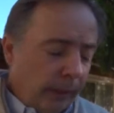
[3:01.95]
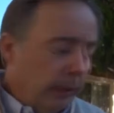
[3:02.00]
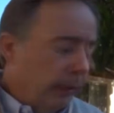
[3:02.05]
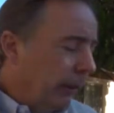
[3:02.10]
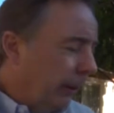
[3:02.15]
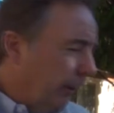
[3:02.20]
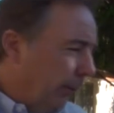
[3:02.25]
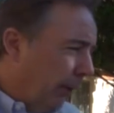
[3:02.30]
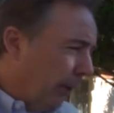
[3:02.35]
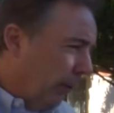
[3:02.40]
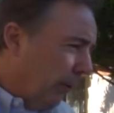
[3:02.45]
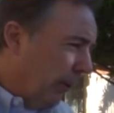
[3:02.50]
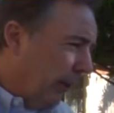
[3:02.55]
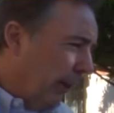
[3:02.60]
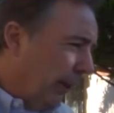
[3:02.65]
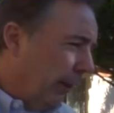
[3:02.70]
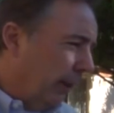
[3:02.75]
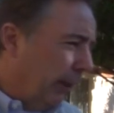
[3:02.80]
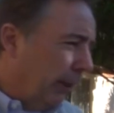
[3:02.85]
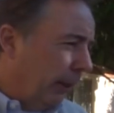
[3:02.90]
se va a
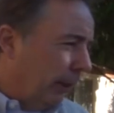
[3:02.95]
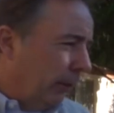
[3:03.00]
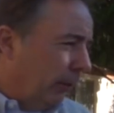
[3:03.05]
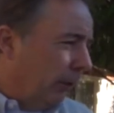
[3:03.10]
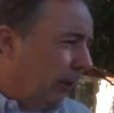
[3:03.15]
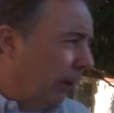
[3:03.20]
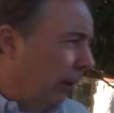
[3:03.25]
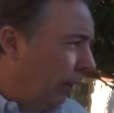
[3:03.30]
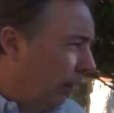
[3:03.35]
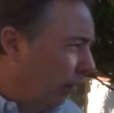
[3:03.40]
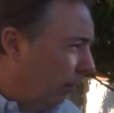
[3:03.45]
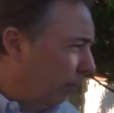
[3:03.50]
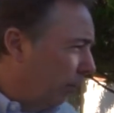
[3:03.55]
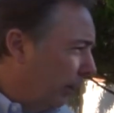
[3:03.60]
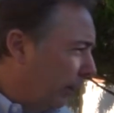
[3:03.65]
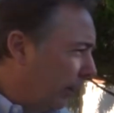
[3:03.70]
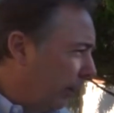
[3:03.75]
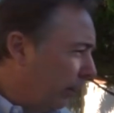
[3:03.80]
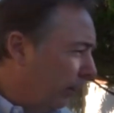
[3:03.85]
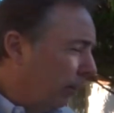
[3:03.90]
notar este año que el
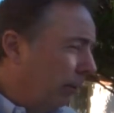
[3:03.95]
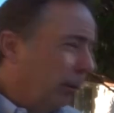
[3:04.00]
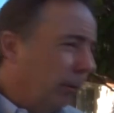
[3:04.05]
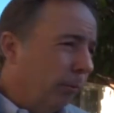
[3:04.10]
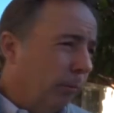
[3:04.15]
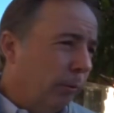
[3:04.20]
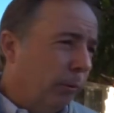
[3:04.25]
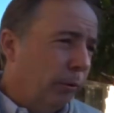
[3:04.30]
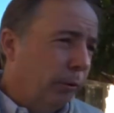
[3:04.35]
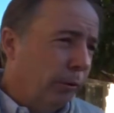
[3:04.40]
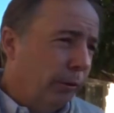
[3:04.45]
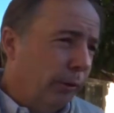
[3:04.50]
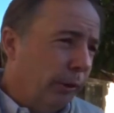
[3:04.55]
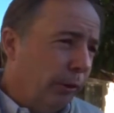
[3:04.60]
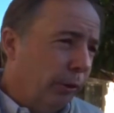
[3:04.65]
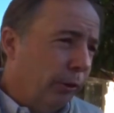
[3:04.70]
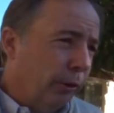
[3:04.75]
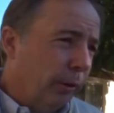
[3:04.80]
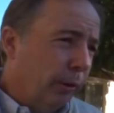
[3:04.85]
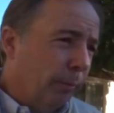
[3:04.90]
año pasado habíamos
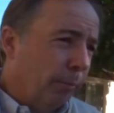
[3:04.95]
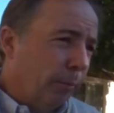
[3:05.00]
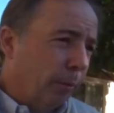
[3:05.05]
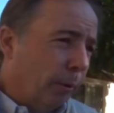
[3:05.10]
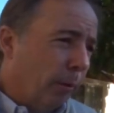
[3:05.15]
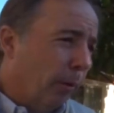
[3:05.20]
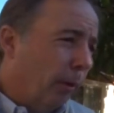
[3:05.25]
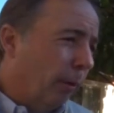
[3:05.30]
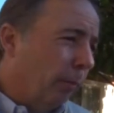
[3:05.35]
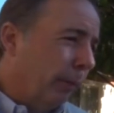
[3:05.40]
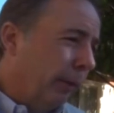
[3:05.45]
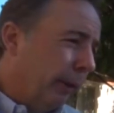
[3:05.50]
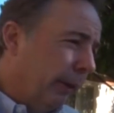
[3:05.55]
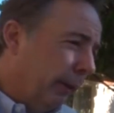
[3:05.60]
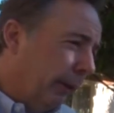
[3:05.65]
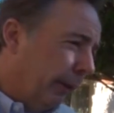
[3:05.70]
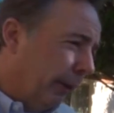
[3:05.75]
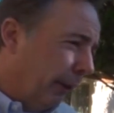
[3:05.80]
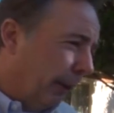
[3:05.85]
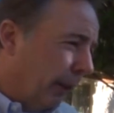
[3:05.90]
dicho que
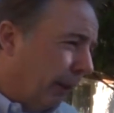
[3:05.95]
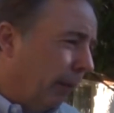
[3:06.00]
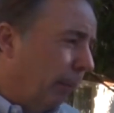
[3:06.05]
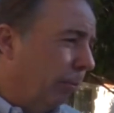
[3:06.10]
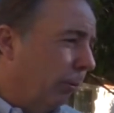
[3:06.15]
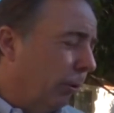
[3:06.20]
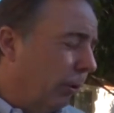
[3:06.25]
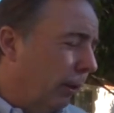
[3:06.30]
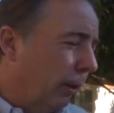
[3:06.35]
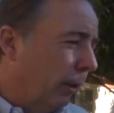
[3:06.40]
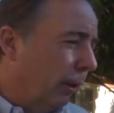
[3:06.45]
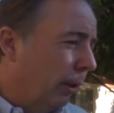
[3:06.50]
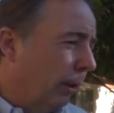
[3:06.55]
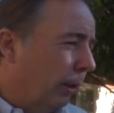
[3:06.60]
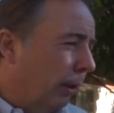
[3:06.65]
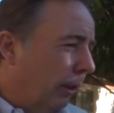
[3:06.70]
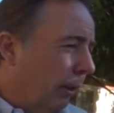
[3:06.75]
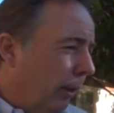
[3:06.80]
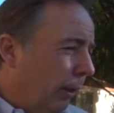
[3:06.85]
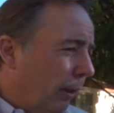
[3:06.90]
probablemente cerremos
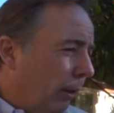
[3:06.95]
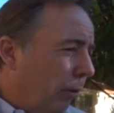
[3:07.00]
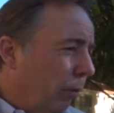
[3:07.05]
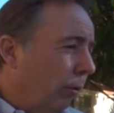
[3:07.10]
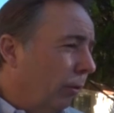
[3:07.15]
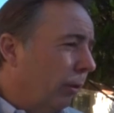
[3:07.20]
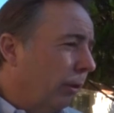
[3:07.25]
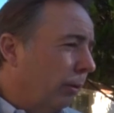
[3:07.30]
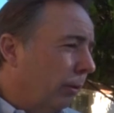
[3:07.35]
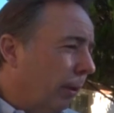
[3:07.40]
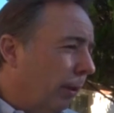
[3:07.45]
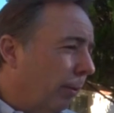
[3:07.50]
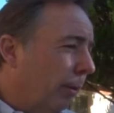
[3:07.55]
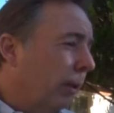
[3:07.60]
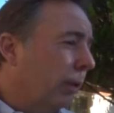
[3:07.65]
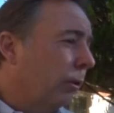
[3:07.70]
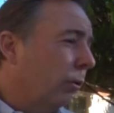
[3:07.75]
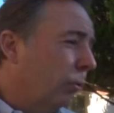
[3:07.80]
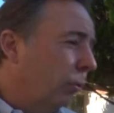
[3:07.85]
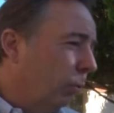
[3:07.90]
el, con
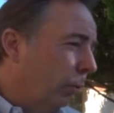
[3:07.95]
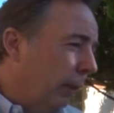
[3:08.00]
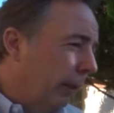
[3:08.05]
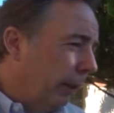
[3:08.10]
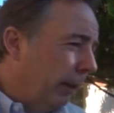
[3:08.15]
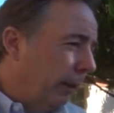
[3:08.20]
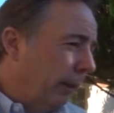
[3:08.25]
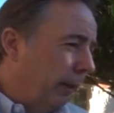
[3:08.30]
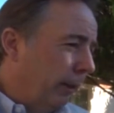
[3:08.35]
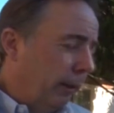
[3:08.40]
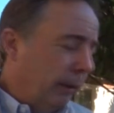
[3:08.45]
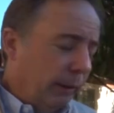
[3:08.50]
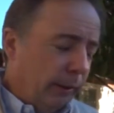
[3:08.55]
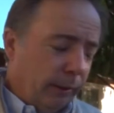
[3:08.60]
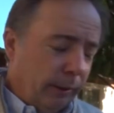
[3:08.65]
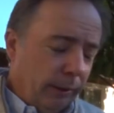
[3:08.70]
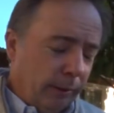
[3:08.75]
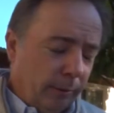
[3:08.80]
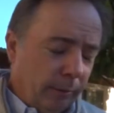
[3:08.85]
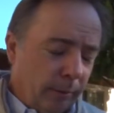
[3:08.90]
aberturas,
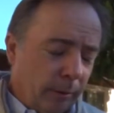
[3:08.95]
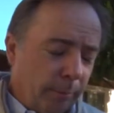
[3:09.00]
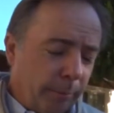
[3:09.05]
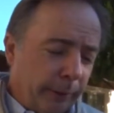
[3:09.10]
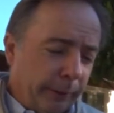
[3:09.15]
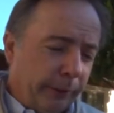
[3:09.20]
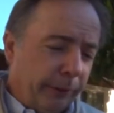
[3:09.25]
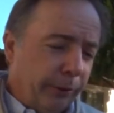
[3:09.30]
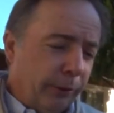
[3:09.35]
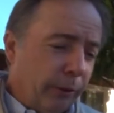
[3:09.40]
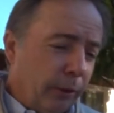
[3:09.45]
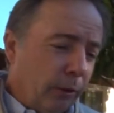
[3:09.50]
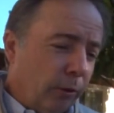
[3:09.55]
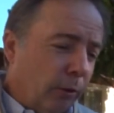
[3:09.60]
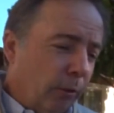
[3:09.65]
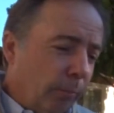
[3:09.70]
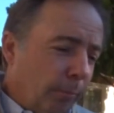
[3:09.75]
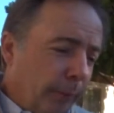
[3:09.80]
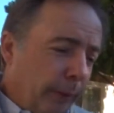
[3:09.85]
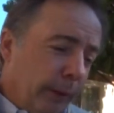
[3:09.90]
este, el paseo de
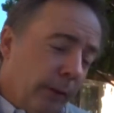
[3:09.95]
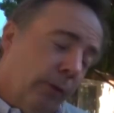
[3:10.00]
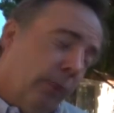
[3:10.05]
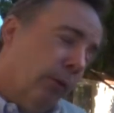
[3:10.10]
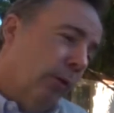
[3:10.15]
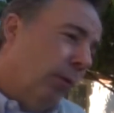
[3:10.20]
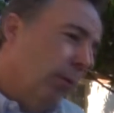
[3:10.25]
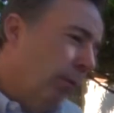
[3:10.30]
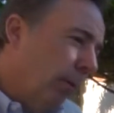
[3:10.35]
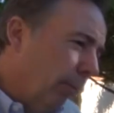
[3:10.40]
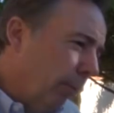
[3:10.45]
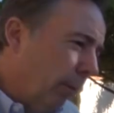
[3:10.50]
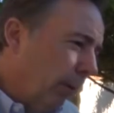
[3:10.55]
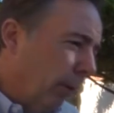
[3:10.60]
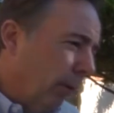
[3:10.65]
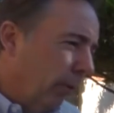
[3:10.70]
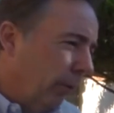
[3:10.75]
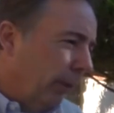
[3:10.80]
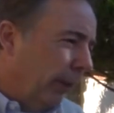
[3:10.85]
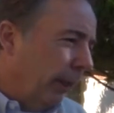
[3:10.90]
compras no lo
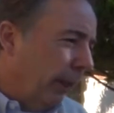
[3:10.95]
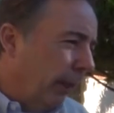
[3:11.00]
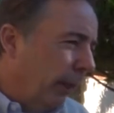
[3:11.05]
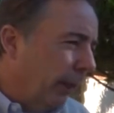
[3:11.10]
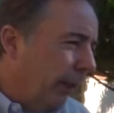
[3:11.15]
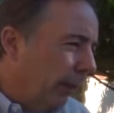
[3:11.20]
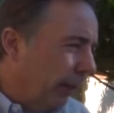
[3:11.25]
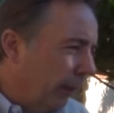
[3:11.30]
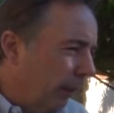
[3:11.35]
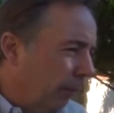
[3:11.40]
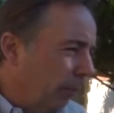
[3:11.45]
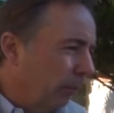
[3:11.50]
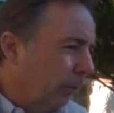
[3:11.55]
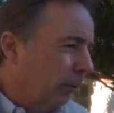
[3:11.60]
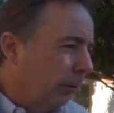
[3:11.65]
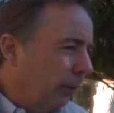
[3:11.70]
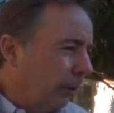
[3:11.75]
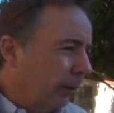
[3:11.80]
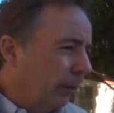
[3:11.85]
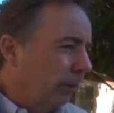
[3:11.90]
vamos a lograr,
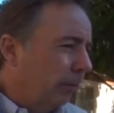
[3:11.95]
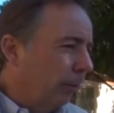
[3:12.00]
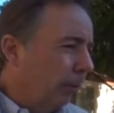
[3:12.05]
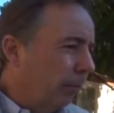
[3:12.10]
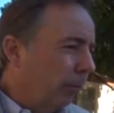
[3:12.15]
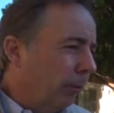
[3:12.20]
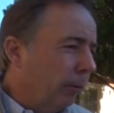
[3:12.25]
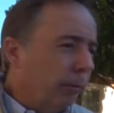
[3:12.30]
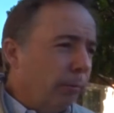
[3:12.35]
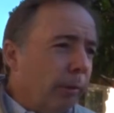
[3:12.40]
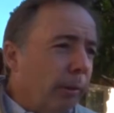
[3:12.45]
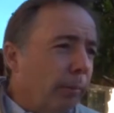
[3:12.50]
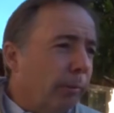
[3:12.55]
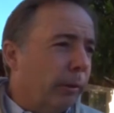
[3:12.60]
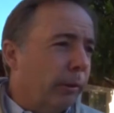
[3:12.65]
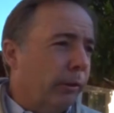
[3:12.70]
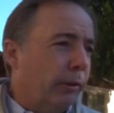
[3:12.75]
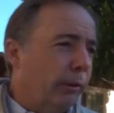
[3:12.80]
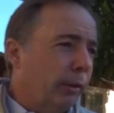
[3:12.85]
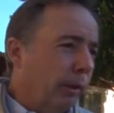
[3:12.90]
digamos, este, vamos en una
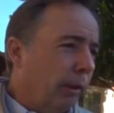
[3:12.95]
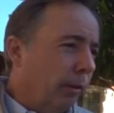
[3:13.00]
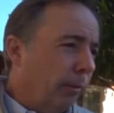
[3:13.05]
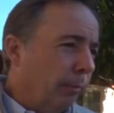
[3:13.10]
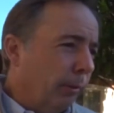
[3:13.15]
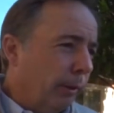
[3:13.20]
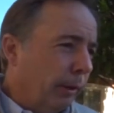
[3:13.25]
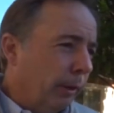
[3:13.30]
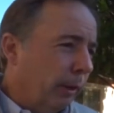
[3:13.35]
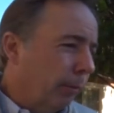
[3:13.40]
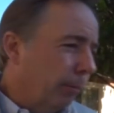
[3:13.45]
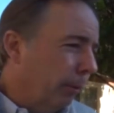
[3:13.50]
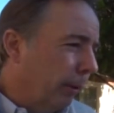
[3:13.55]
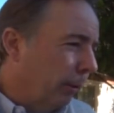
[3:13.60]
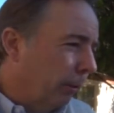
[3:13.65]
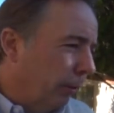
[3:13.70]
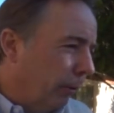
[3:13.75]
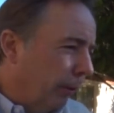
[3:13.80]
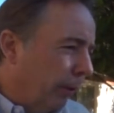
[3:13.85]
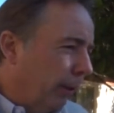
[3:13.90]
inversión que la vamos a dejar
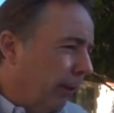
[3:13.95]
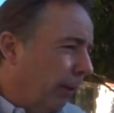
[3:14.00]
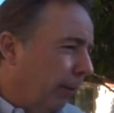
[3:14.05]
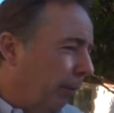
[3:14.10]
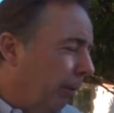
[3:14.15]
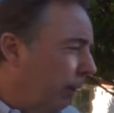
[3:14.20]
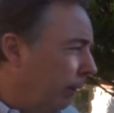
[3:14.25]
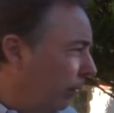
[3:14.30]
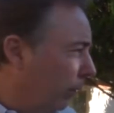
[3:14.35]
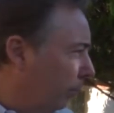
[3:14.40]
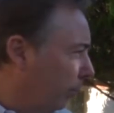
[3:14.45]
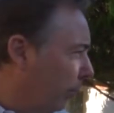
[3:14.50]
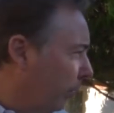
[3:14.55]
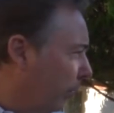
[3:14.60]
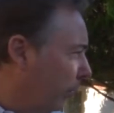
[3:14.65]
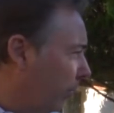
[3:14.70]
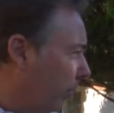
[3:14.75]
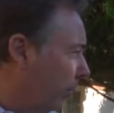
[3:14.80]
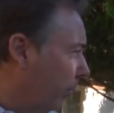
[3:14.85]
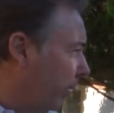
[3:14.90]
para que se estabilice un
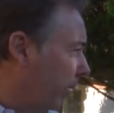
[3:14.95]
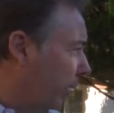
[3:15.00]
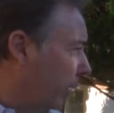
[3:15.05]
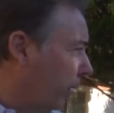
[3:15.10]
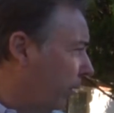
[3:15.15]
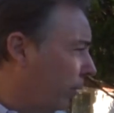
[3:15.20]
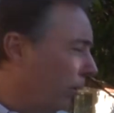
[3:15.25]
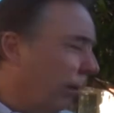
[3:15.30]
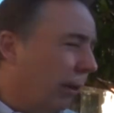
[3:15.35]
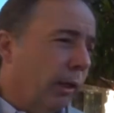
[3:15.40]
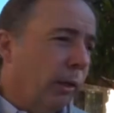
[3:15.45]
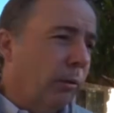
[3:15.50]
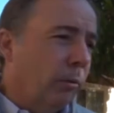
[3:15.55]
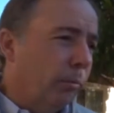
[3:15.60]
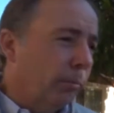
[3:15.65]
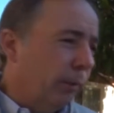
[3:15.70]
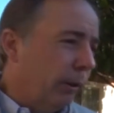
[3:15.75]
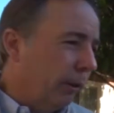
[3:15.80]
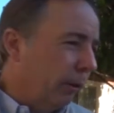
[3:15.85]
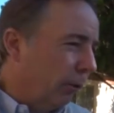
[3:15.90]
poco, el mercado del
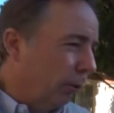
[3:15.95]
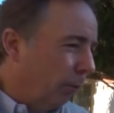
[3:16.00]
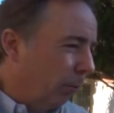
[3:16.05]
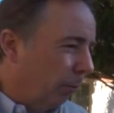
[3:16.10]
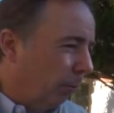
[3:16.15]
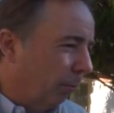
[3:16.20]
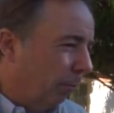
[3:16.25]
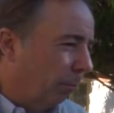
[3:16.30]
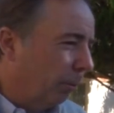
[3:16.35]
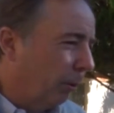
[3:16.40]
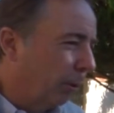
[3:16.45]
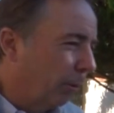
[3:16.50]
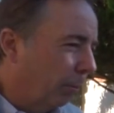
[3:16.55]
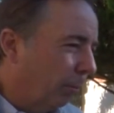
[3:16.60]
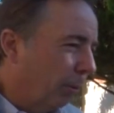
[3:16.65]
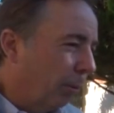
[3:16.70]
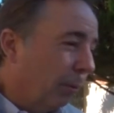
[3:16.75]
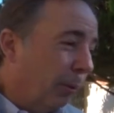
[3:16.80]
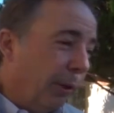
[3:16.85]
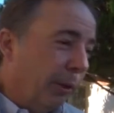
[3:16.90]
aluminio estuvo un
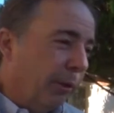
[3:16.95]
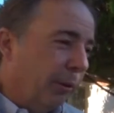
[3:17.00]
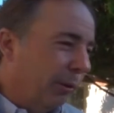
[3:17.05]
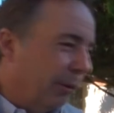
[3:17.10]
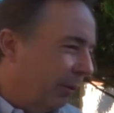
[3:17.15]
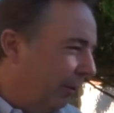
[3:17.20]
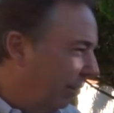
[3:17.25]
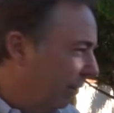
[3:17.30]
poco movido,